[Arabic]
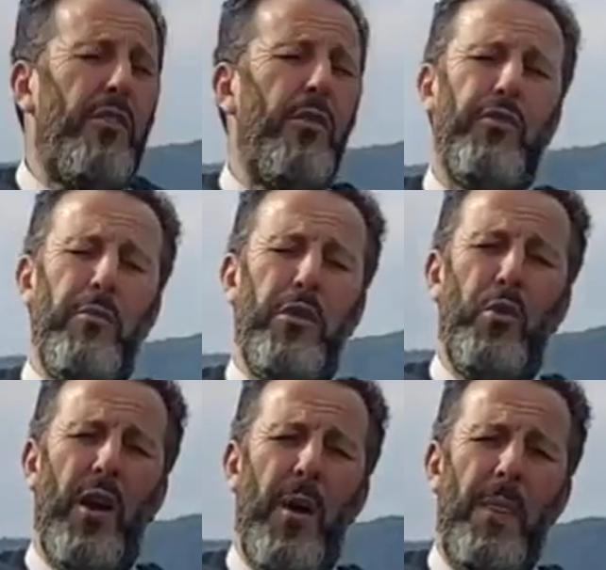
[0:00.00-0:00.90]
تاسيك تزوم
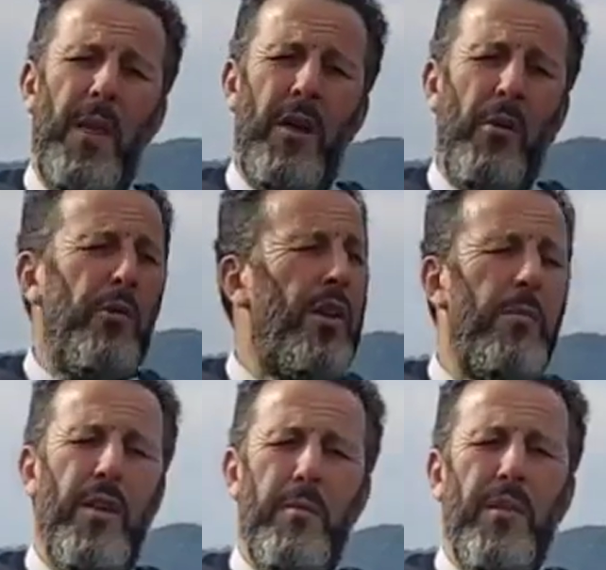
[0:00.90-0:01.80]
من تورا
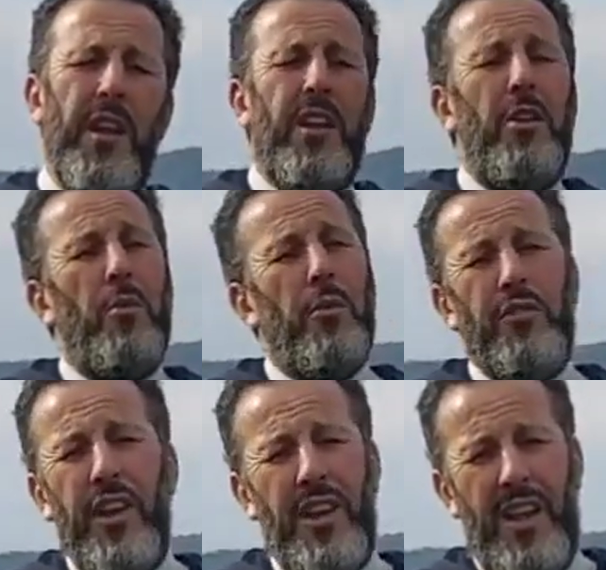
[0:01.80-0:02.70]
من رمضان
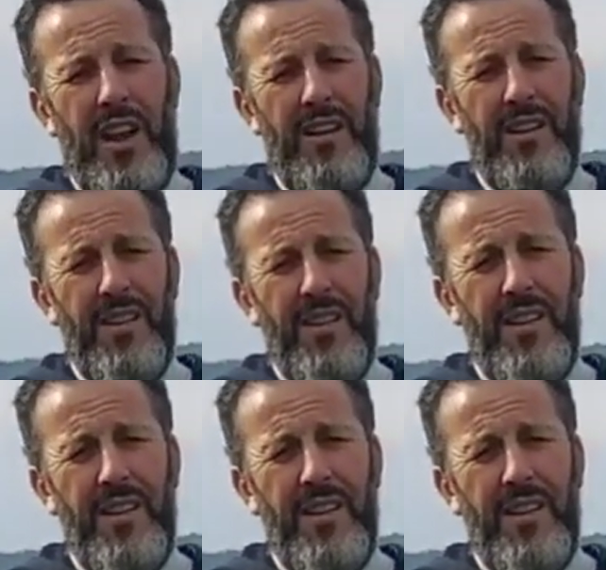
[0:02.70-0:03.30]
كاين نتزلرا